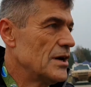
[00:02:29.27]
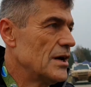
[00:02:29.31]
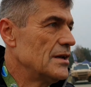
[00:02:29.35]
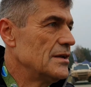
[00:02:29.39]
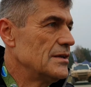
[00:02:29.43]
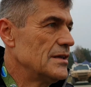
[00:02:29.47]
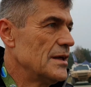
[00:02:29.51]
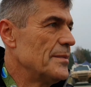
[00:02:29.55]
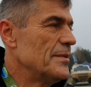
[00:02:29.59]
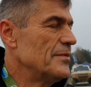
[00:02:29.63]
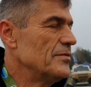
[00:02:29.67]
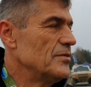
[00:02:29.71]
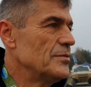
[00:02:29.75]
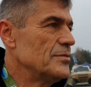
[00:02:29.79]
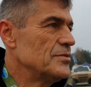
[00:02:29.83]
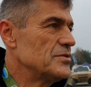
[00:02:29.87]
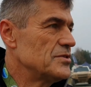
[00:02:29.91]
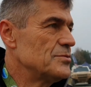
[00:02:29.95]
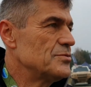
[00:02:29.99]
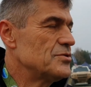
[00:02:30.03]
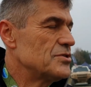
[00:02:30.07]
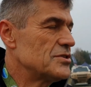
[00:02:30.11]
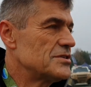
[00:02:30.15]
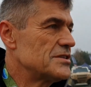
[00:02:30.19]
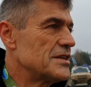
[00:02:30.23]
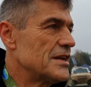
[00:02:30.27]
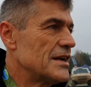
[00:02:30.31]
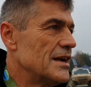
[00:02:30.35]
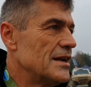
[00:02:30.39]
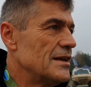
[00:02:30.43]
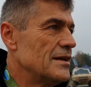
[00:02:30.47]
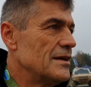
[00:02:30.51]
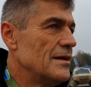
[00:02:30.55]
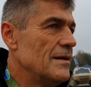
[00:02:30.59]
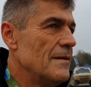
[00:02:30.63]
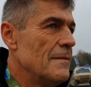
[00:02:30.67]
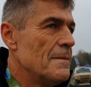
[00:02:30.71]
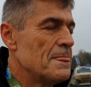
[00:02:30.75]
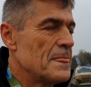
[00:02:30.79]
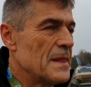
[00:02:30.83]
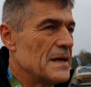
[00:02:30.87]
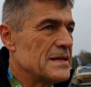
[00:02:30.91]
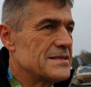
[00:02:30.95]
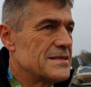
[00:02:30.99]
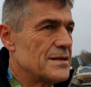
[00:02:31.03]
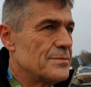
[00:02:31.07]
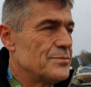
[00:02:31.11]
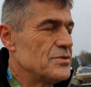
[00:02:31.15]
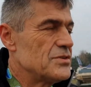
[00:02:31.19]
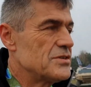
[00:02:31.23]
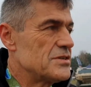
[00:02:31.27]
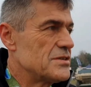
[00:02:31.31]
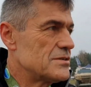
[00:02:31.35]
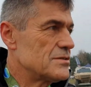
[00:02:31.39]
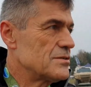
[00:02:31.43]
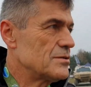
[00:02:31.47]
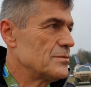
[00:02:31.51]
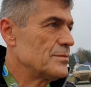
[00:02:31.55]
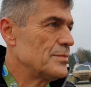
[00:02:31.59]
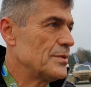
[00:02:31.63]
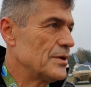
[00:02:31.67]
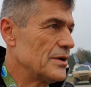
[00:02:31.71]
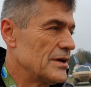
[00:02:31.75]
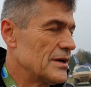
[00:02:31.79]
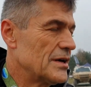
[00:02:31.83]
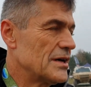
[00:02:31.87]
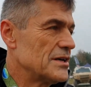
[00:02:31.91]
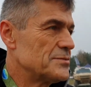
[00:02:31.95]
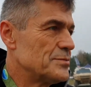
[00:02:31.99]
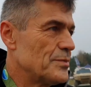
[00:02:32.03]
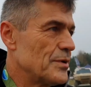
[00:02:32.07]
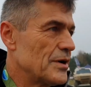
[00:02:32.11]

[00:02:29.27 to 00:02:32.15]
ale na pewno będziemy się starali następny sezon pojechać,